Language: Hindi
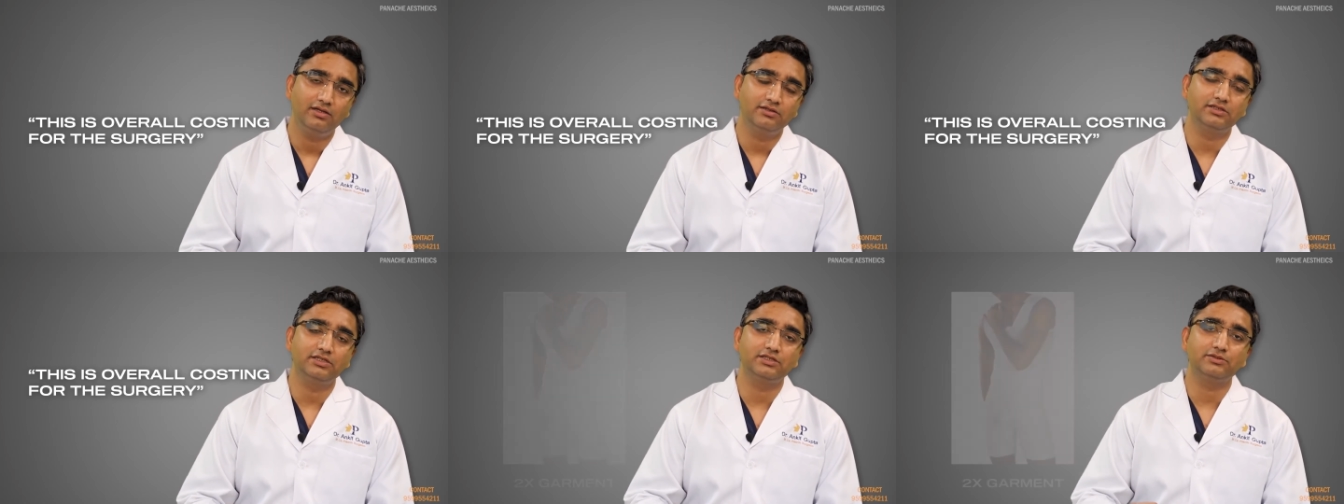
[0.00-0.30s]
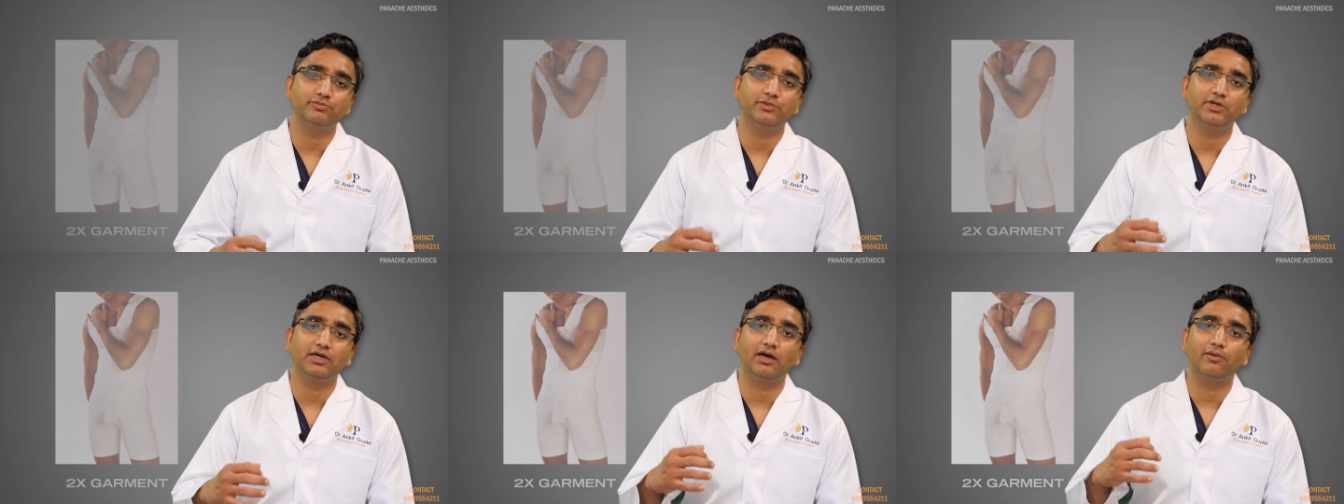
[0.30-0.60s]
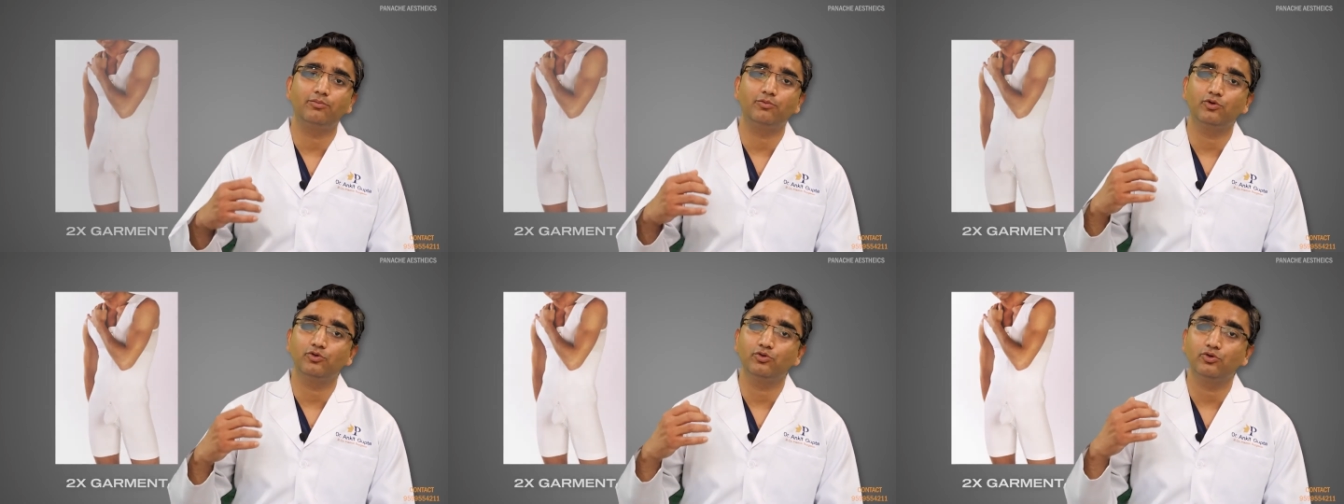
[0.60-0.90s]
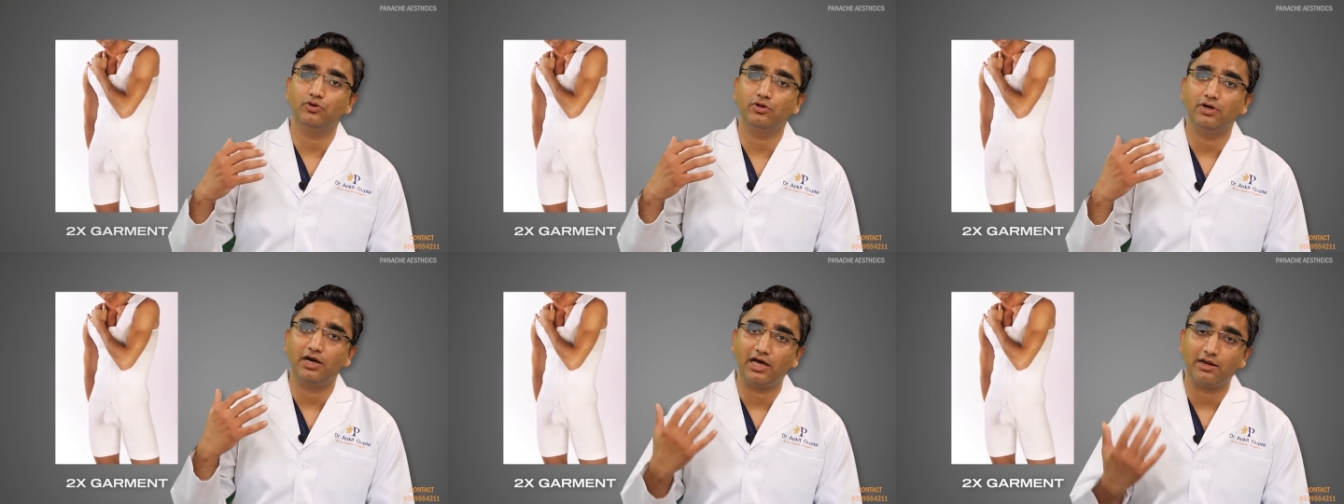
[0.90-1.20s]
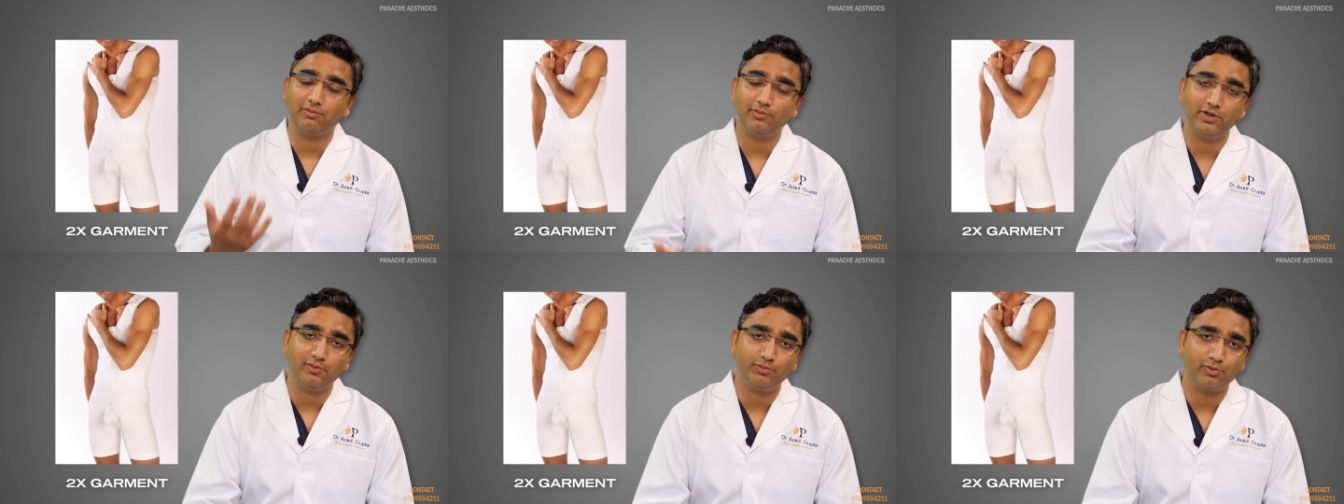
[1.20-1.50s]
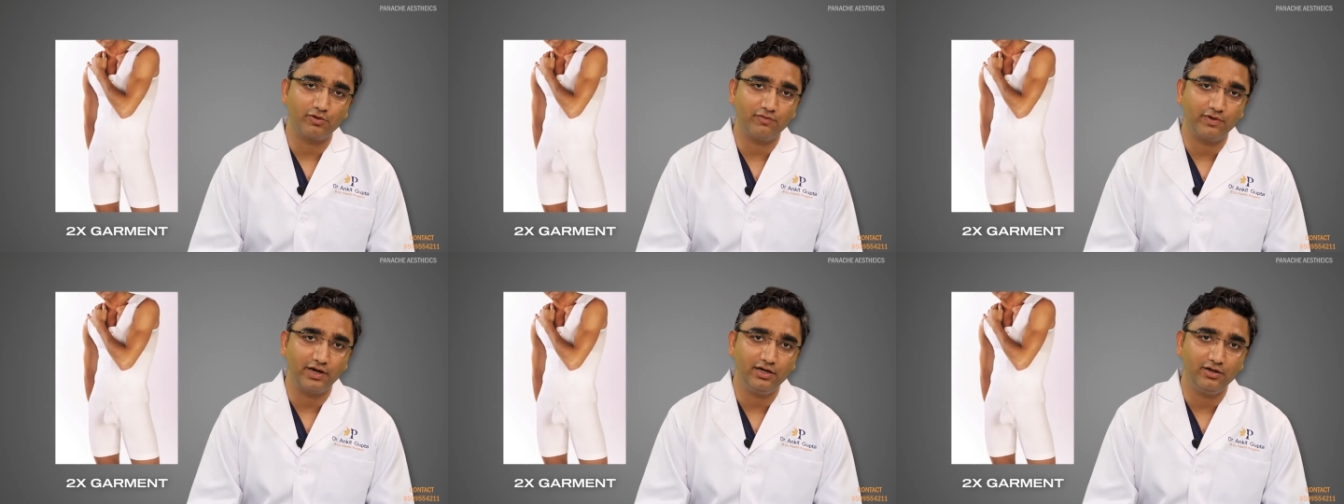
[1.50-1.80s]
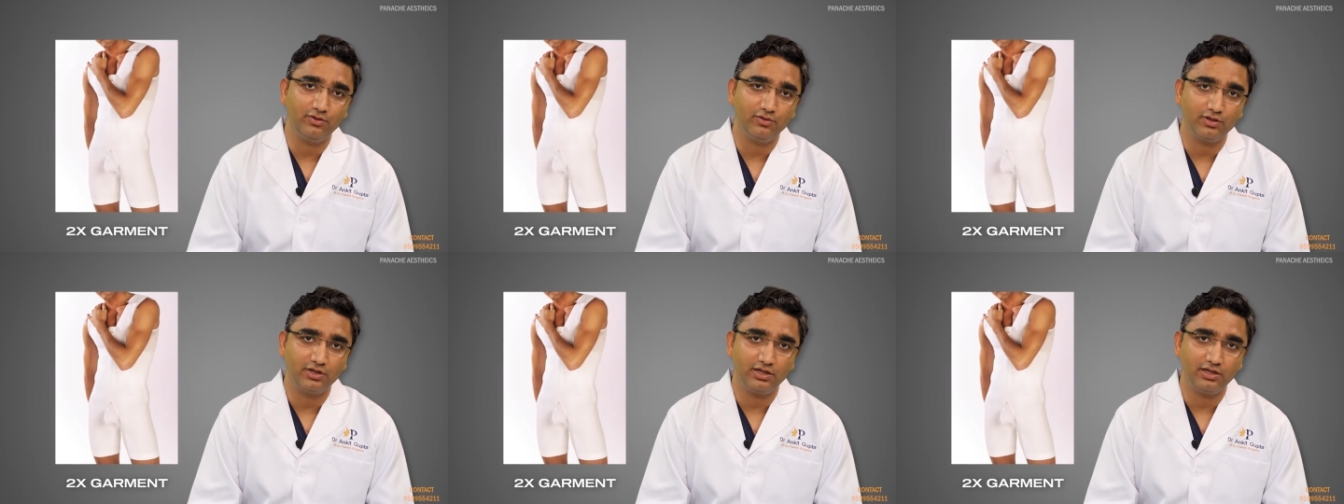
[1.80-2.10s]
जिसमें आपको दो गारमेंट प्रोवाइड
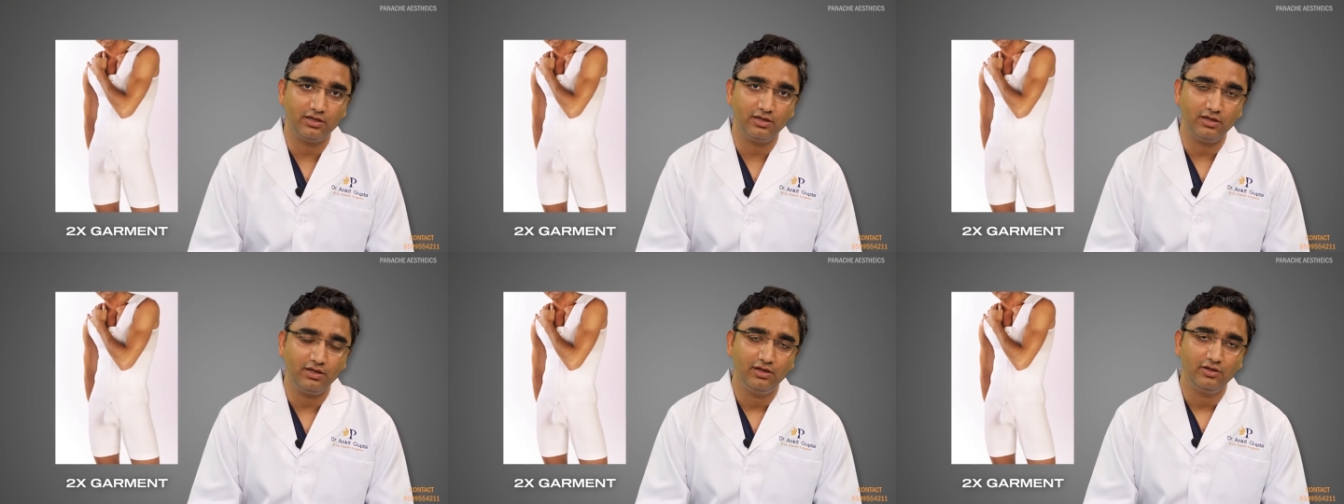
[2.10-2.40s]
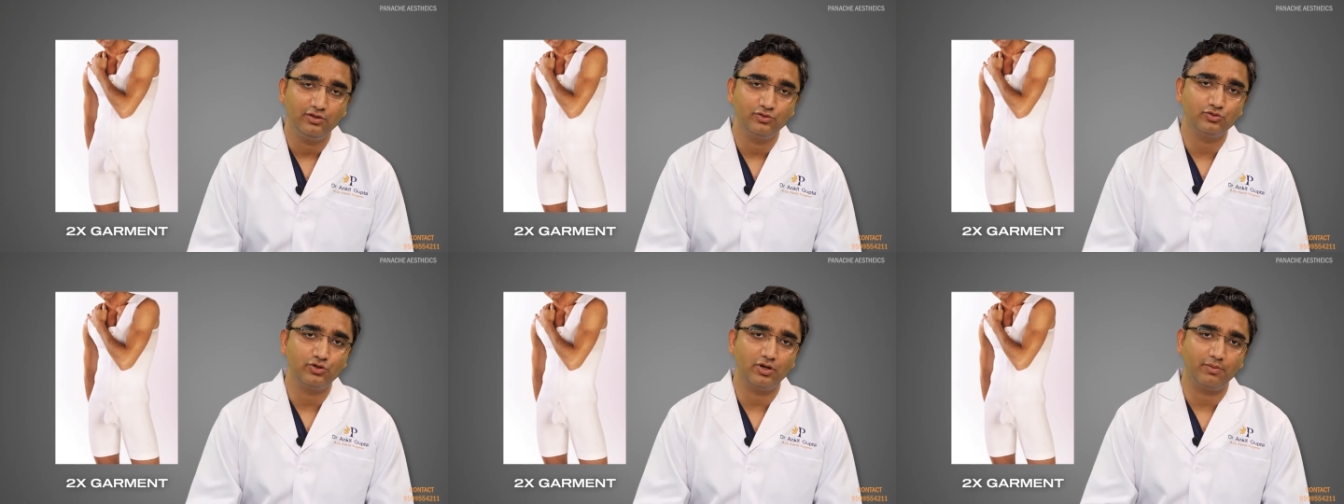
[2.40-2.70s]
हो रहे हैं जो